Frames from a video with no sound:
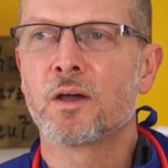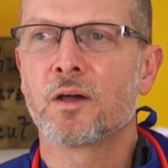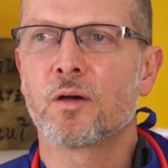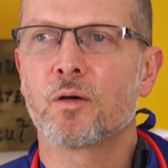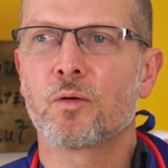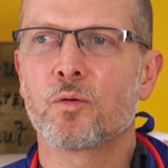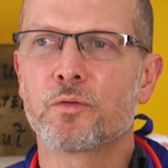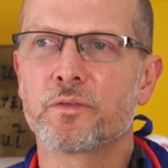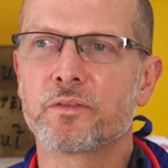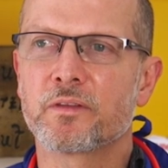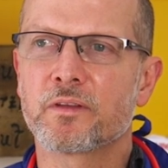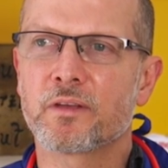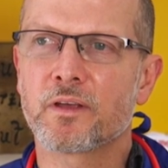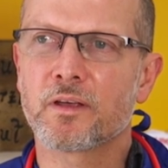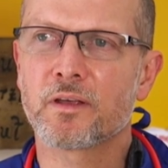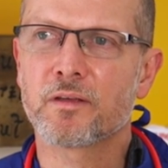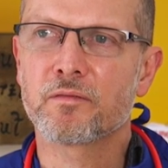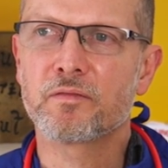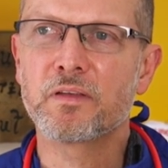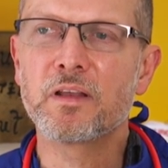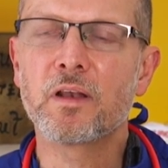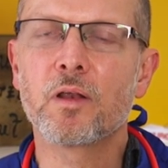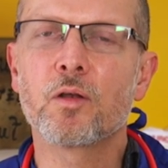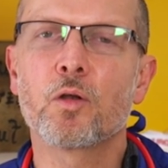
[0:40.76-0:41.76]
und äh,
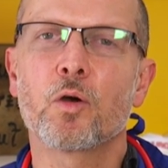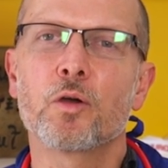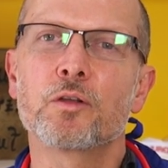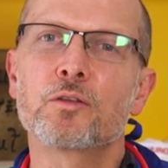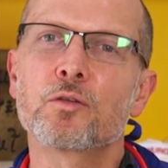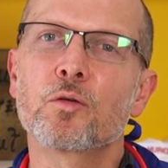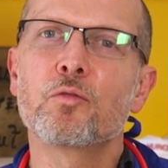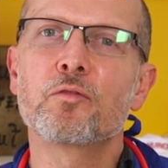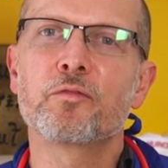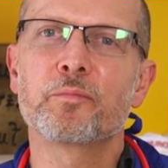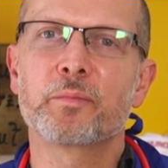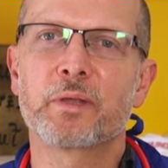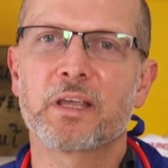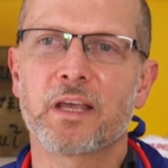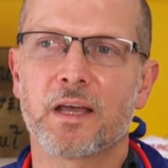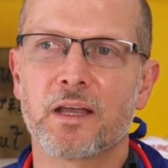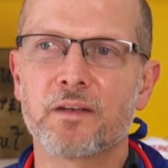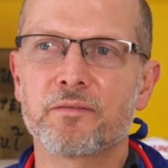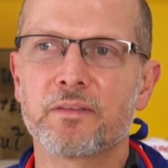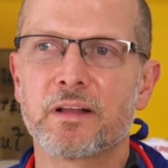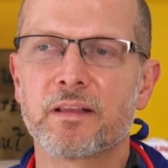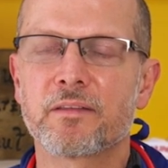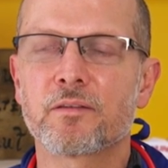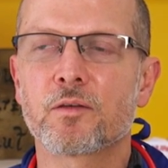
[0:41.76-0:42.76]
viele Leute rufen mich
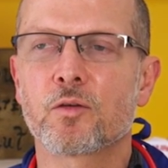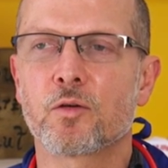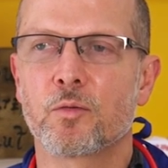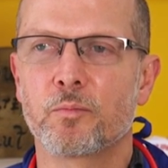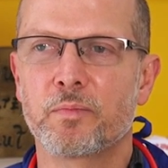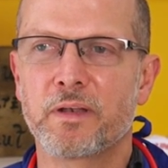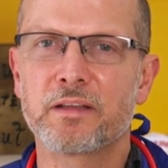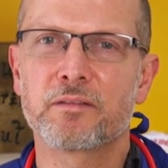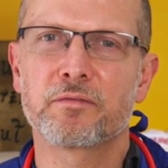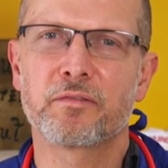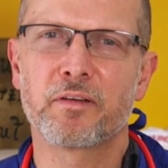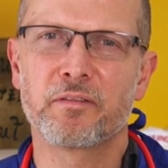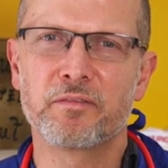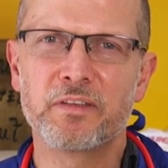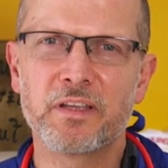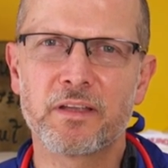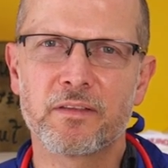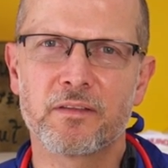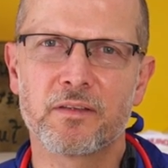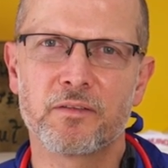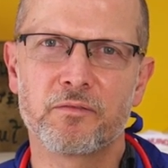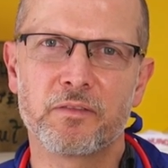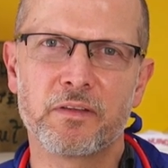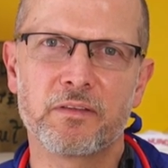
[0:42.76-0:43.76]
an, weil sie komplett
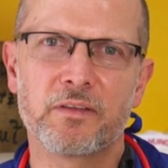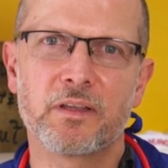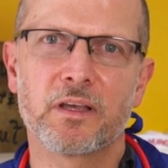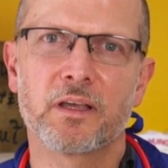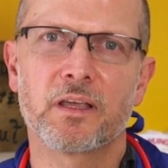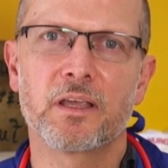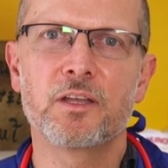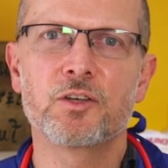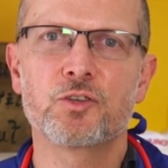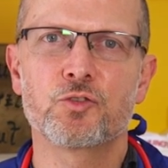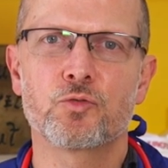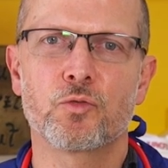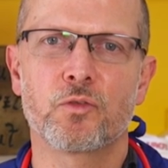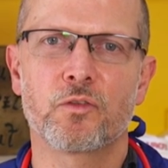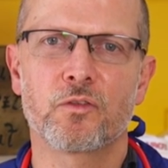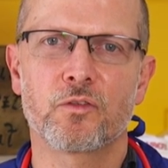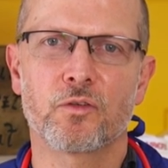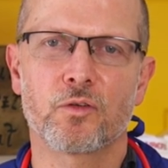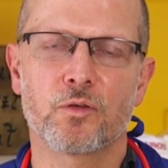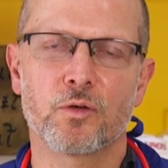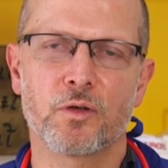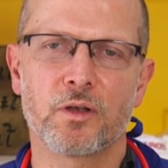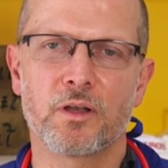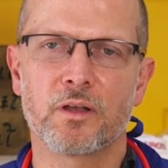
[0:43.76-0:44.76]
verwirrt sind, wie sie ihr Kind
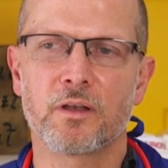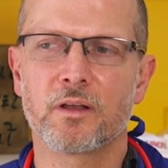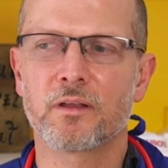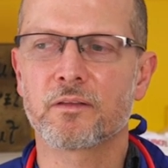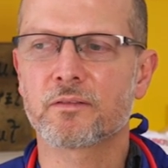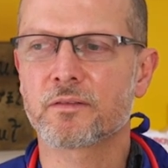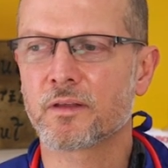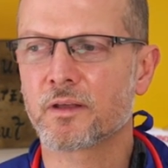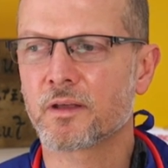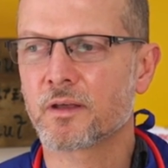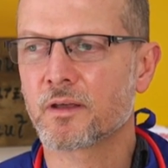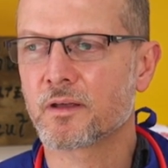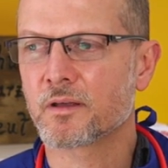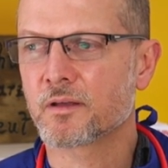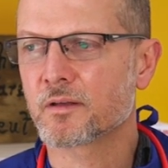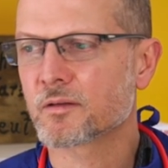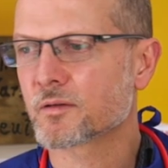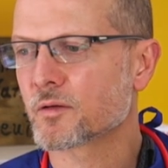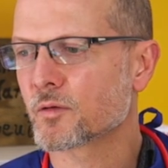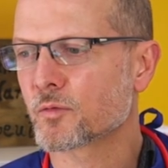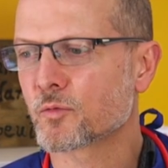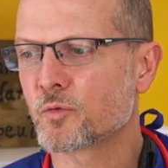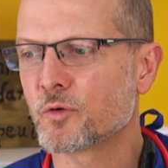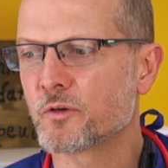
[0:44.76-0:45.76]
schützen können. Es äh,
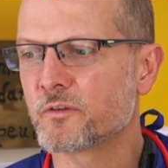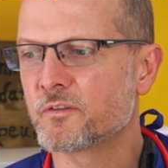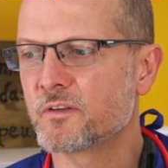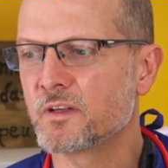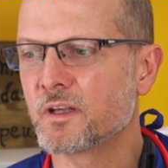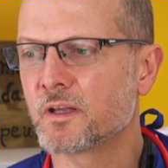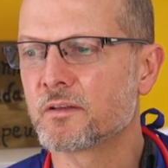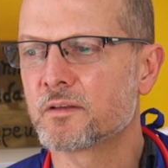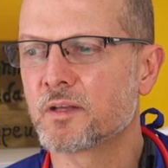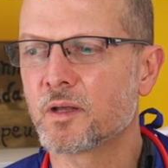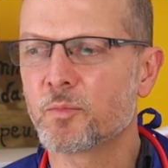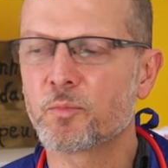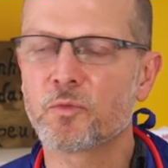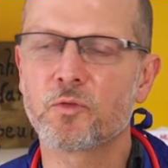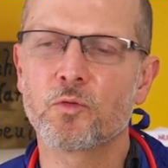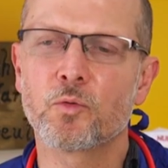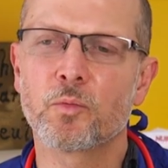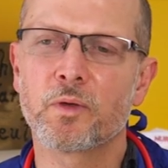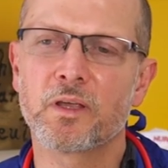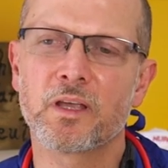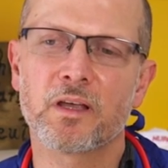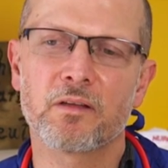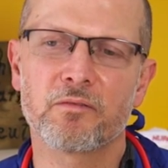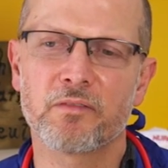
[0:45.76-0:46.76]
kursieren Tipps
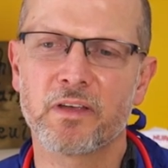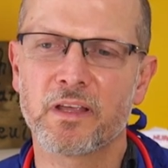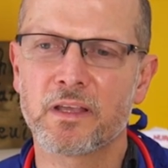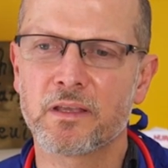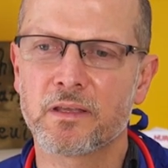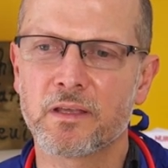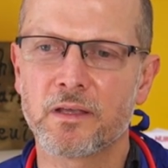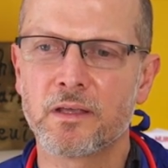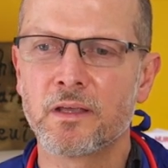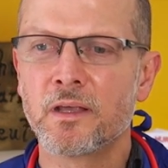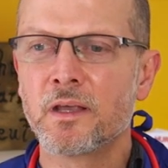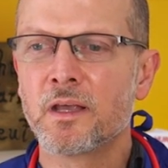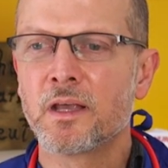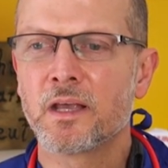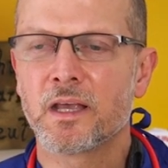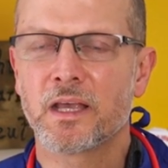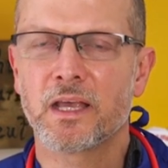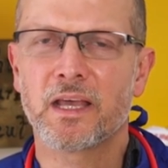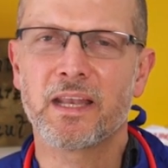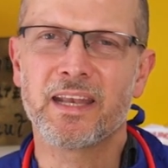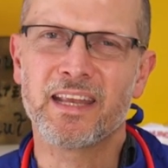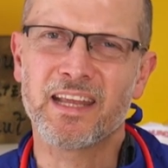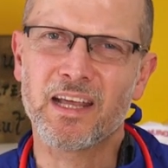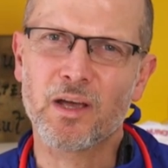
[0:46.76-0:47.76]
über irgendwelche
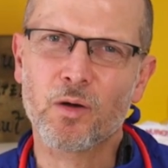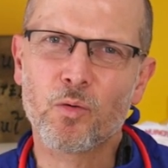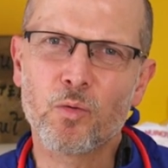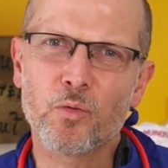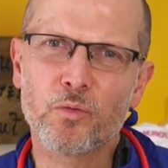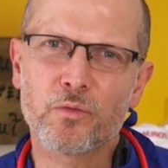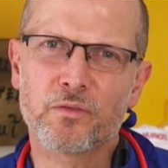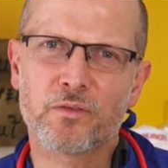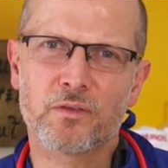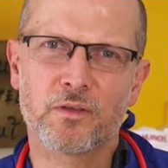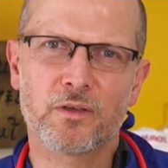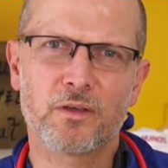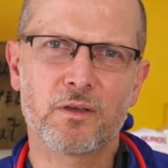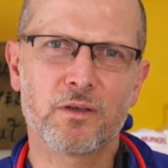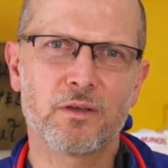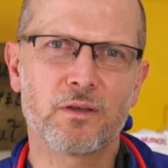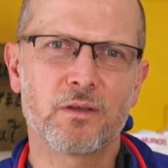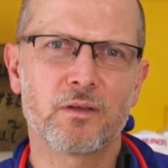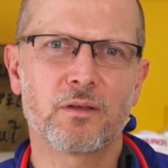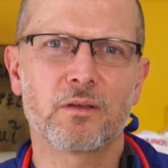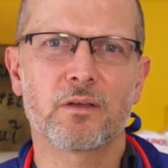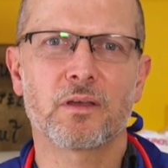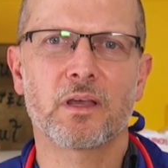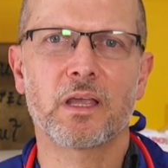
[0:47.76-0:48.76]

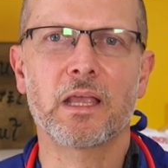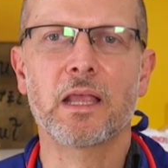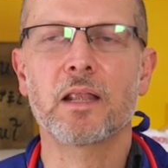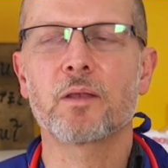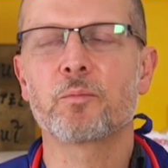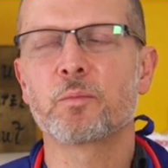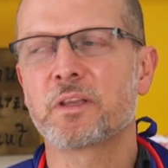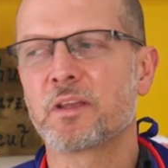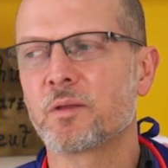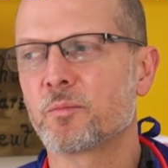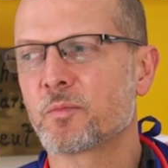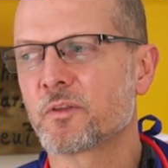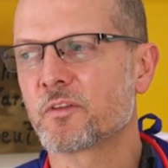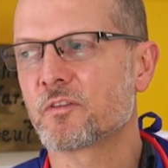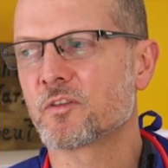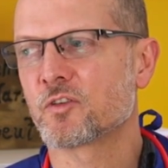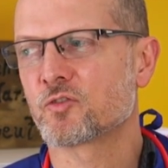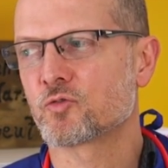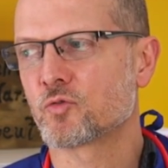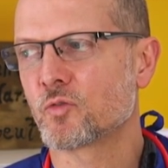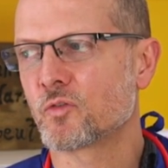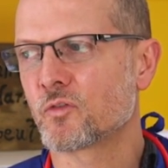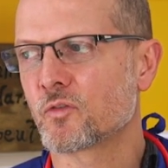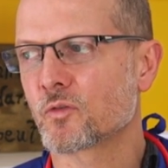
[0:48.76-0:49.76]
Ernährungsregeln, äh, mit denen man
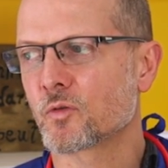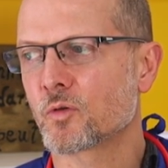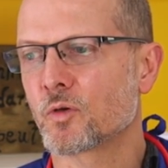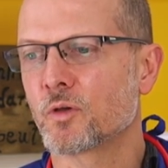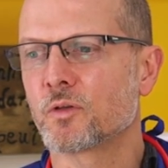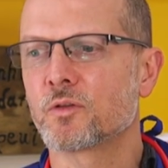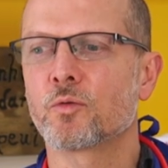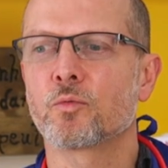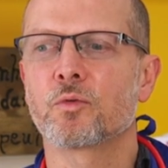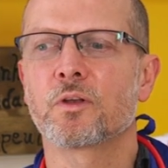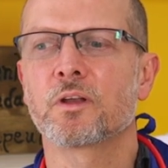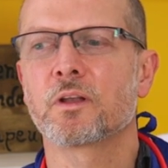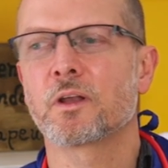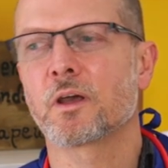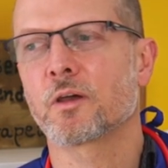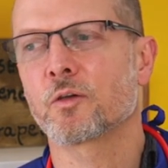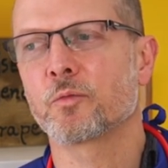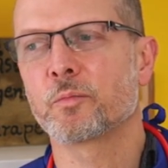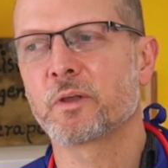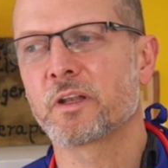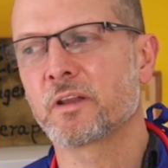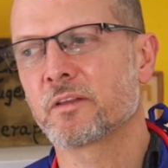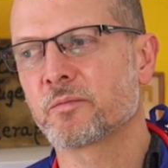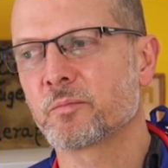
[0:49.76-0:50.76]
sich schützen könnte oder
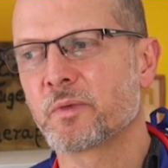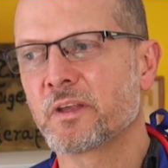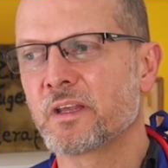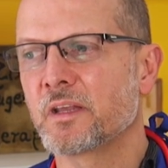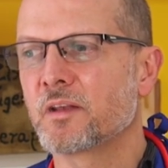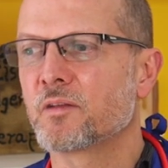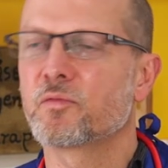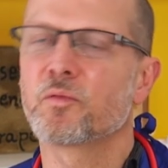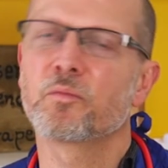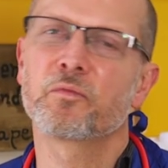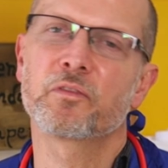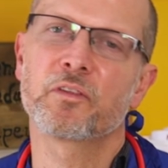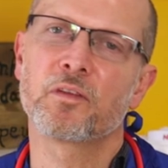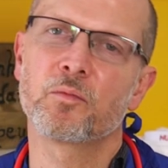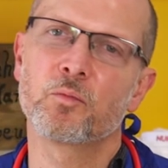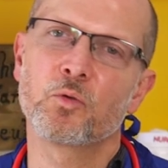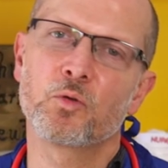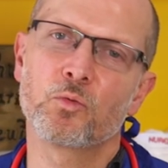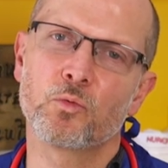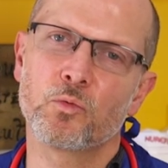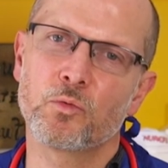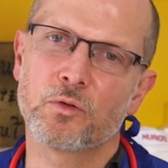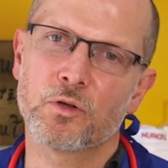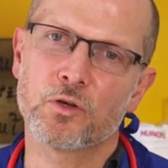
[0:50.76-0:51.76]
darüber, dass man jede 15
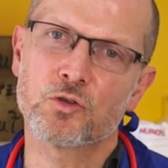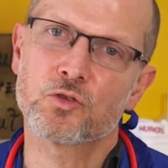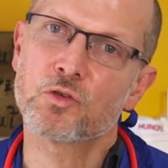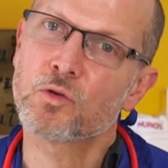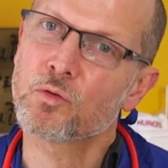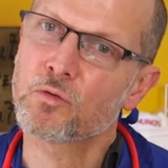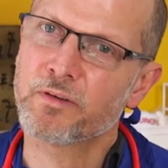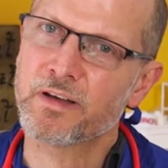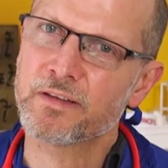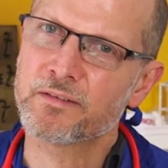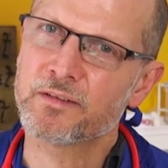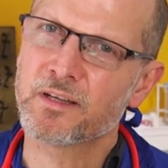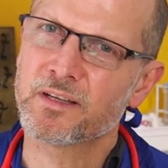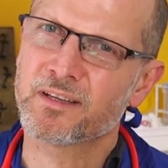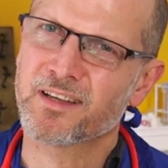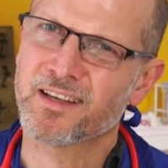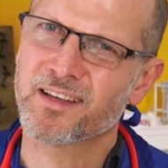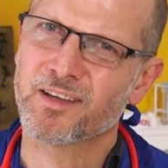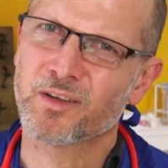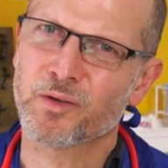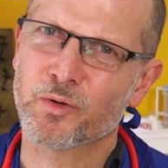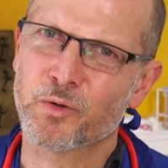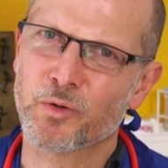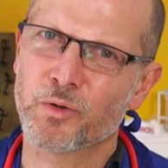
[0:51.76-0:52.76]
Minuten einen Schluck Wasser
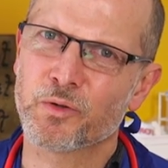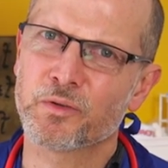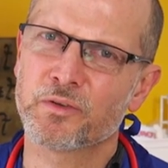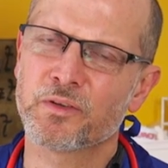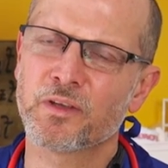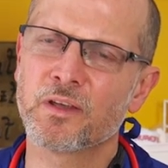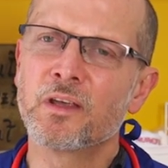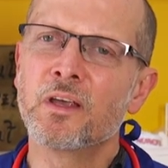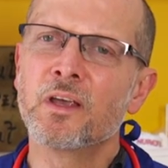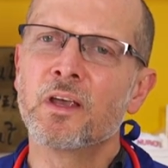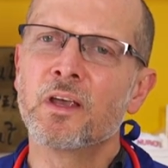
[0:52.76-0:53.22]
trinken könnte.